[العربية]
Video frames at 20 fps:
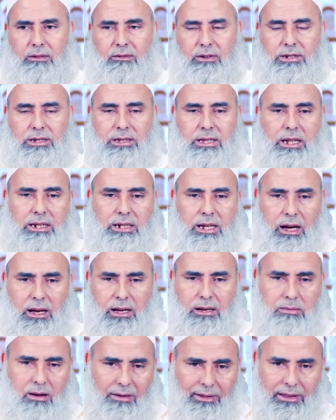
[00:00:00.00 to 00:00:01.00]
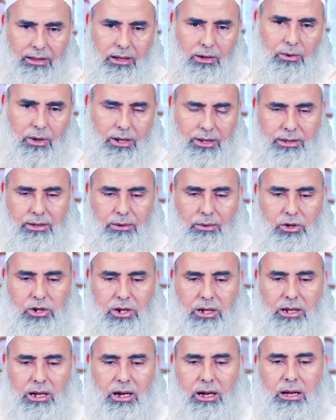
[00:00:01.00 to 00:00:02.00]
فلذلك أخبر الله عز
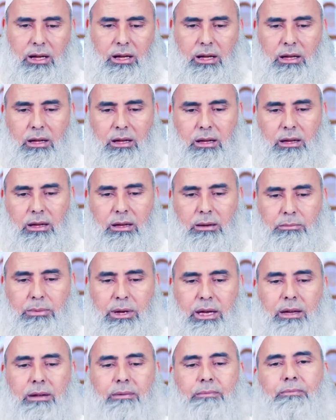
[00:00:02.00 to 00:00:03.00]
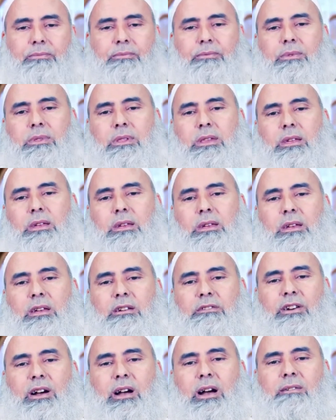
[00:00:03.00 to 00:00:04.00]
وجل به
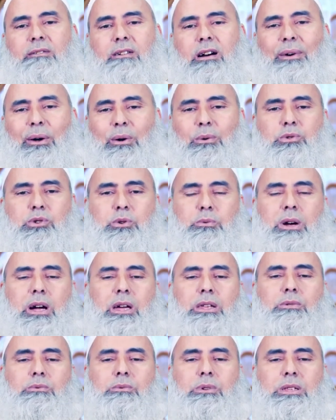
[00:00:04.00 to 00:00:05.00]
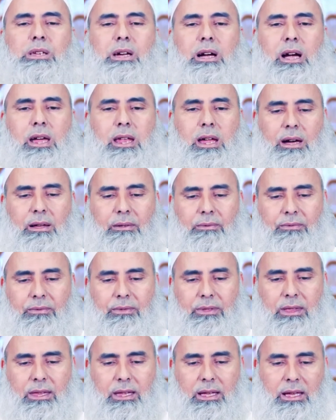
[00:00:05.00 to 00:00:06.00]
فقبرهم سبحانه وتعالى
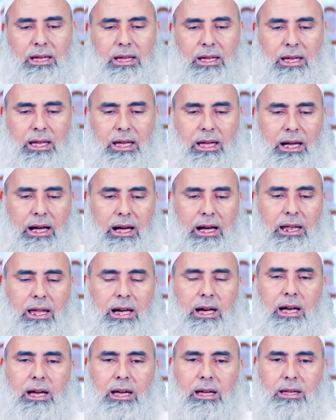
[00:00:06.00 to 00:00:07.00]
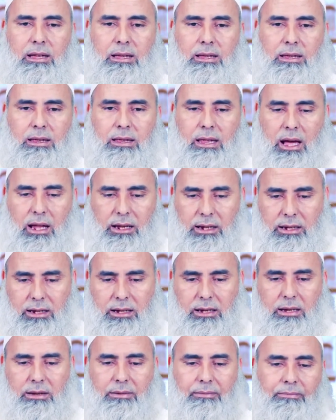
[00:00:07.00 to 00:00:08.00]
على
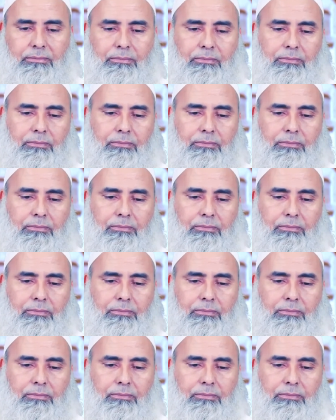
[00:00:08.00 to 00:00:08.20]
ذلك